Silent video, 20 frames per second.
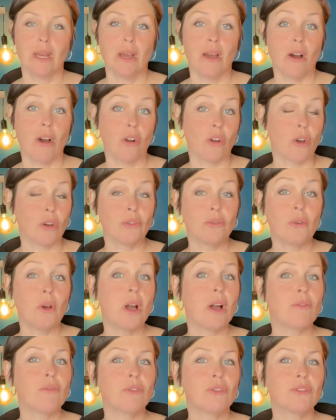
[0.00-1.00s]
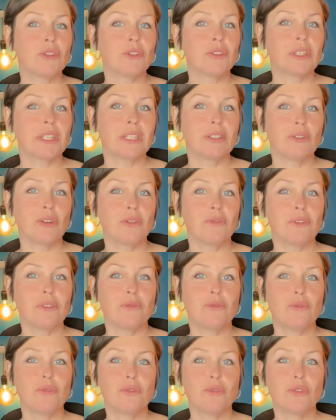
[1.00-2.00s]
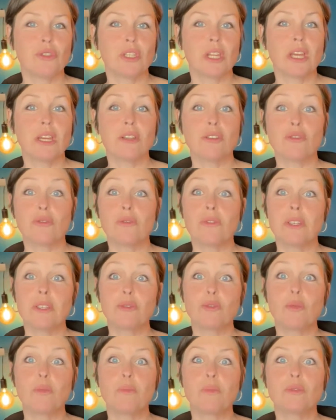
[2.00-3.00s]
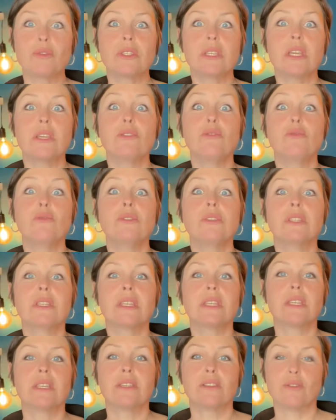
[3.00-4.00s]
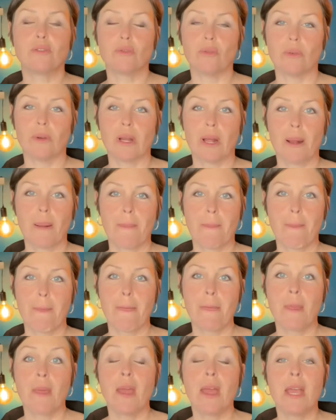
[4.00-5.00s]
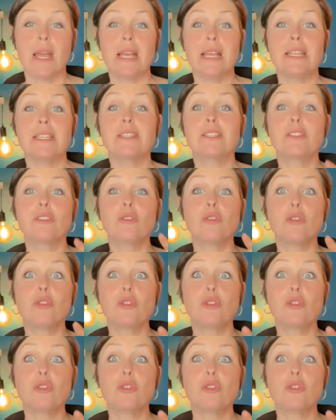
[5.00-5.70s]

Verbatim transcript: Encore une fois, avant d'entrer dans le vif du sujet, je vais te poser une question. Est-ce que